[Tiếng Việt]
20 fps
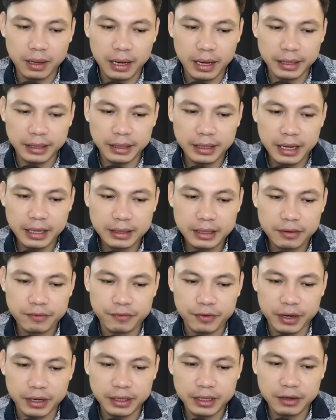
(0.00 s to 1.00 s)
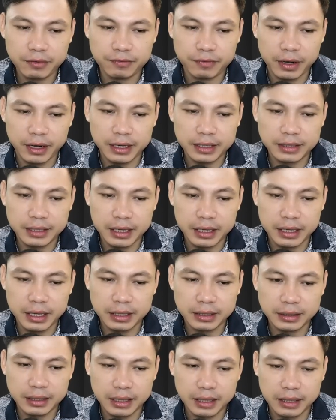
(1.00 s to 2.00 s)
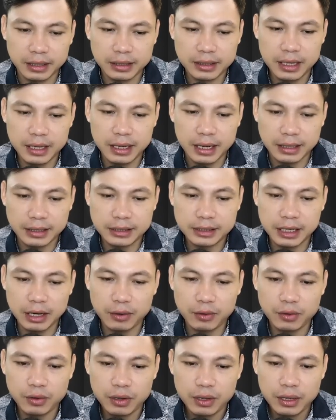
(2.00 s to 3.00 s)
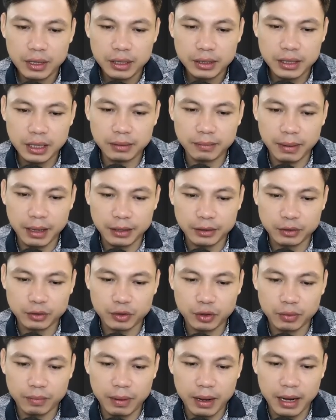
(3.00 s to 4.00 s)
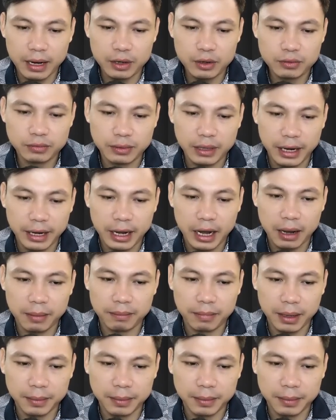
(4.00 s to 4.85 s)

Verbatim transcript: Lão Vạn đưa tay đền lau nước mắt, nhưng thực chất chẳng có giọt nước mắt nào.